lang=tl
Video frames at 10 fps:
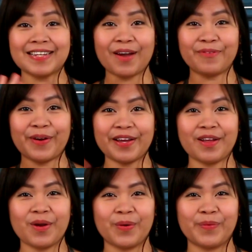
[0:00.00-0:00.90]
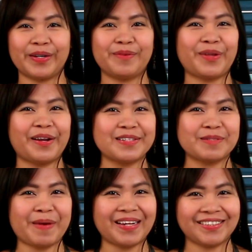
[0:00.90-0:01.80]
Hi everyone, welcome to
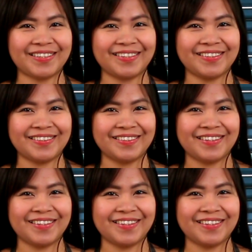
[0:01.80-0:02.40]
Anas Passion!